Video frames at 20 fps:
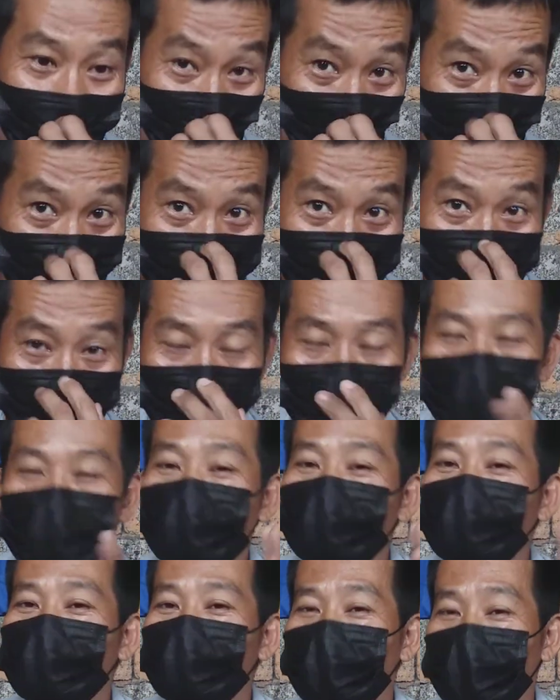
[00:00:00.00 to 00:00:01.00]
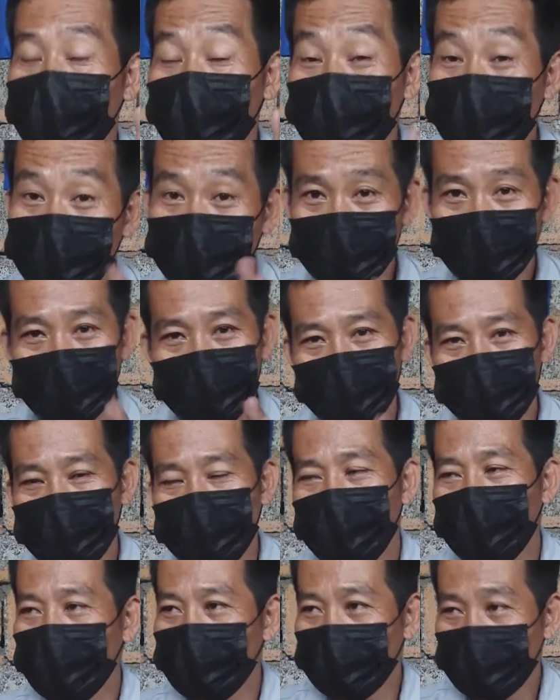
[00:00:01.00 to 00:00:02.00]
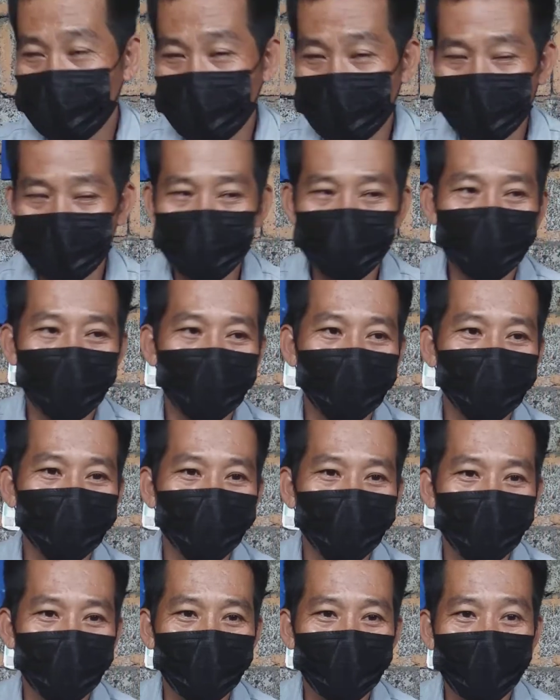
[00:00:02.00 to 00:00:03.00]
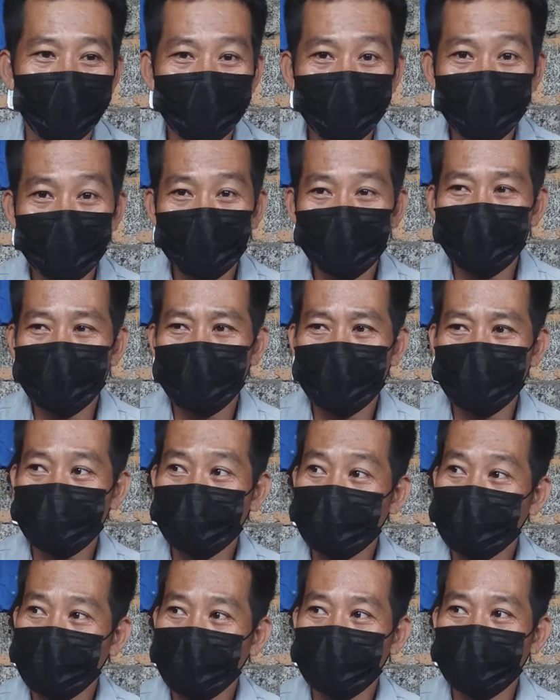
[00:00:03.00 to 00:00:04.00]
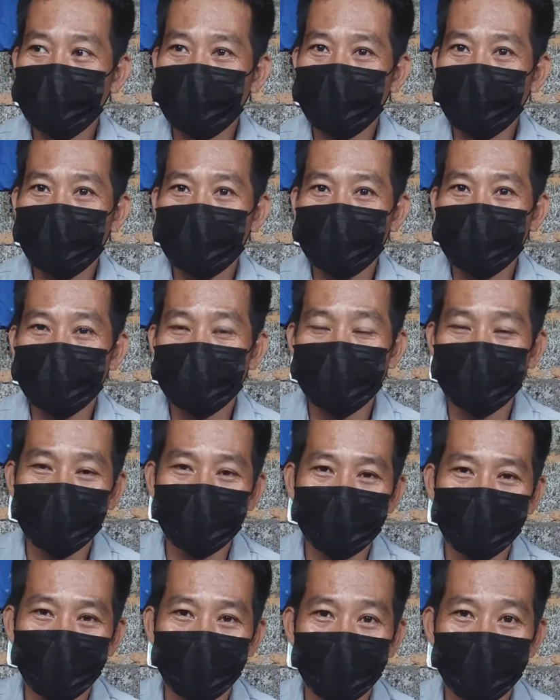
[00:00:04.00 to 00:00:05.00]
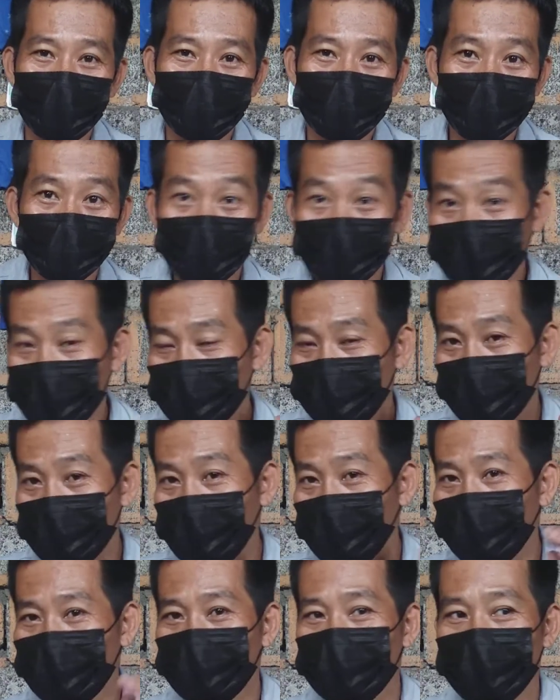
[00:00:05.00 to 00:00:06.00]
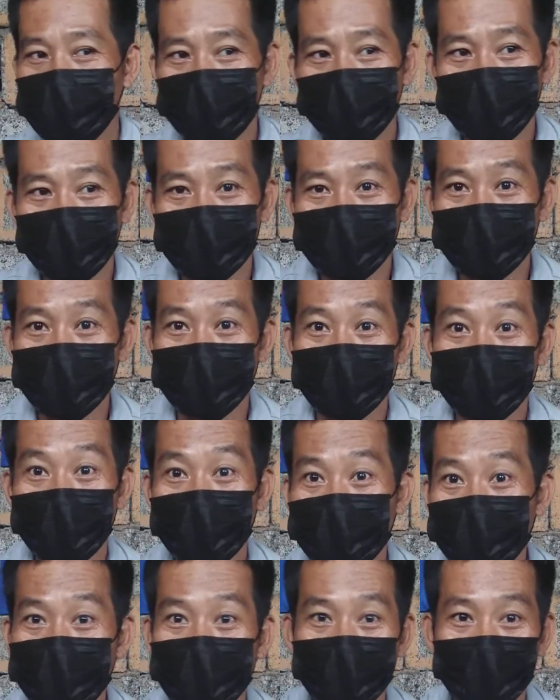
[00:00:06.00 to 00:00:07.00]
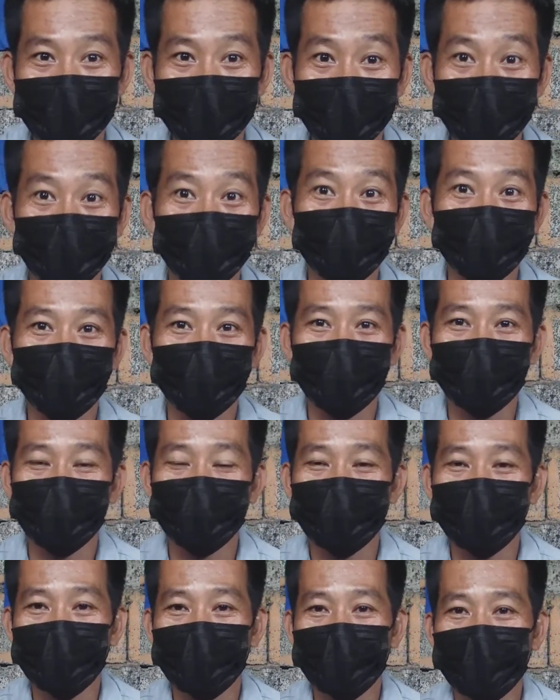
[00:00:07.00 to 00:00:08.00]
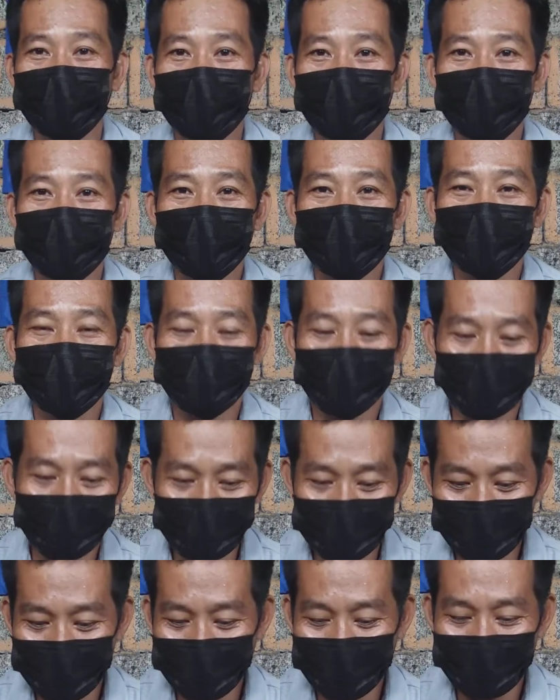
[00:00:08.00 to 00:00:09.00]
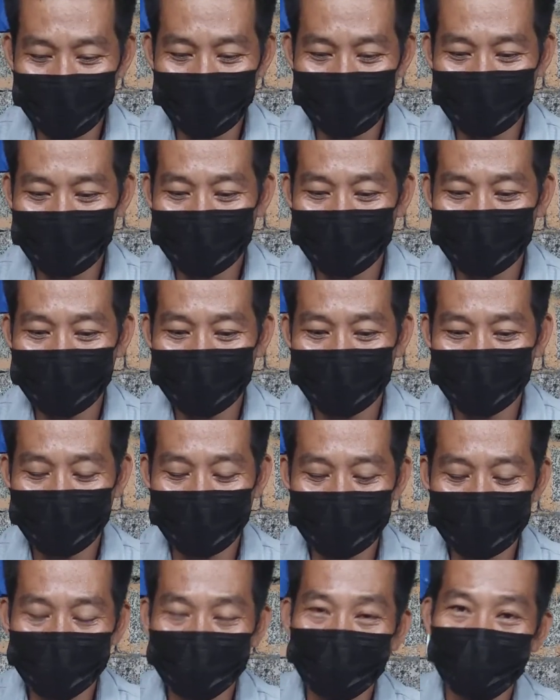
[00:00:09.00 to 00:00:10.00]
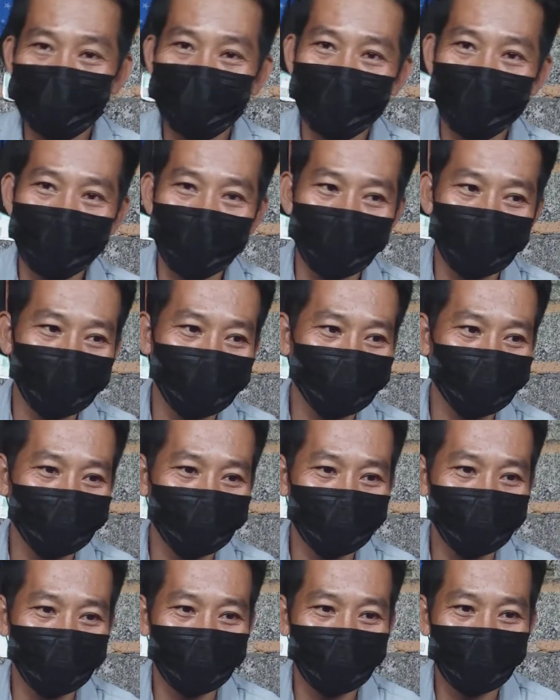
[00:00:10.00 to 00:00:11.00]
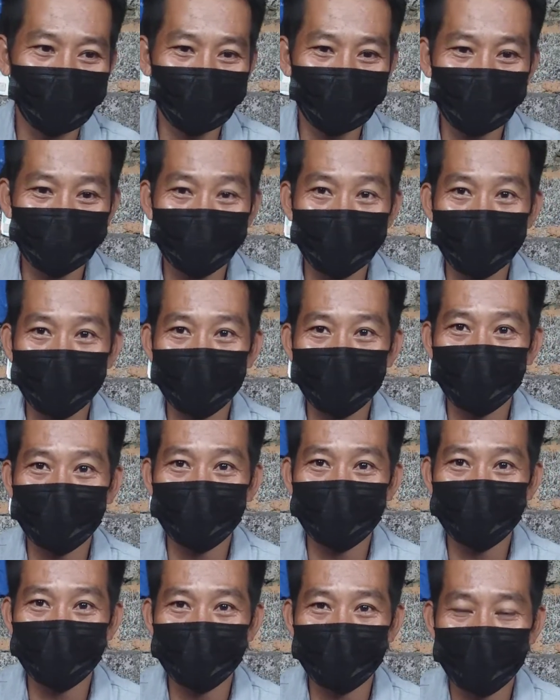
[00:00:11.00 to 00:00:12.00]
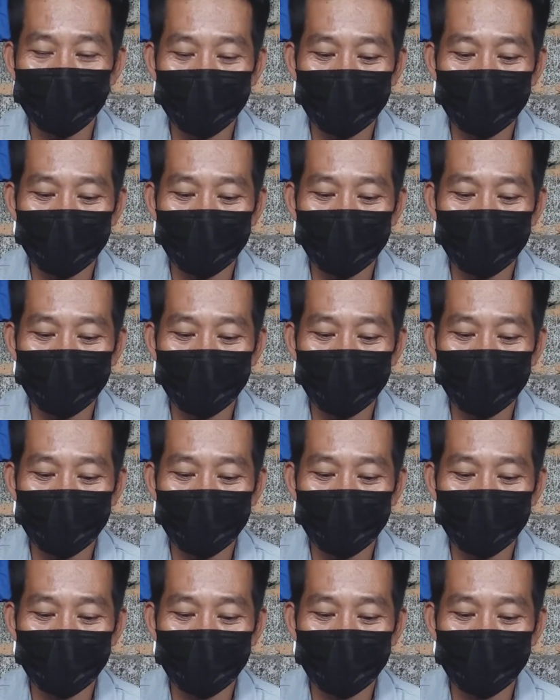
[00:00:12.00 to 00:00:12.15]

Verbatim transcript: isa din naman yung napatunayan ko sa sarili ko na kahit ako yung high school graduate lang uh, mas may talino din ako kasi lahat sila naloko ko si Efren kasi yung barkada noon kasi magaling akong